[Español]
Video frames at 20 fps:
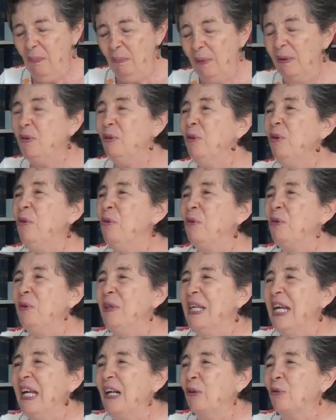Pero eso no es
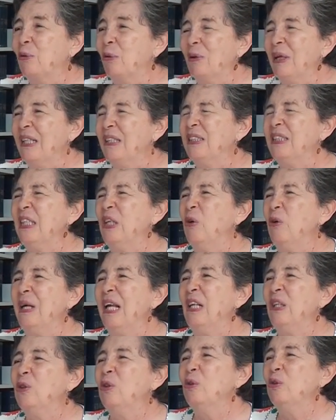cierto. El,
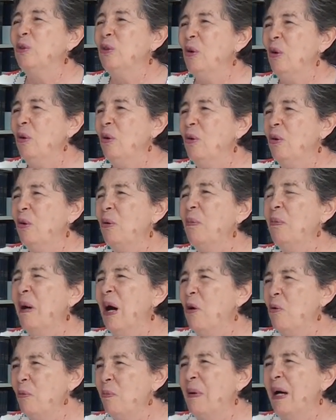el sociólogo
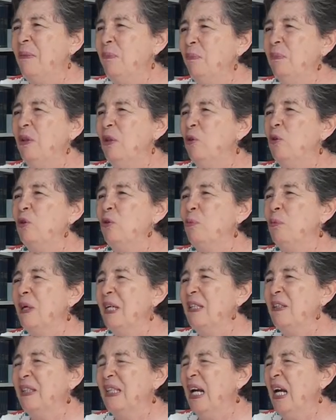Bauman nos
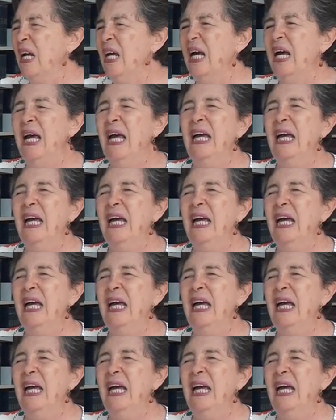muestra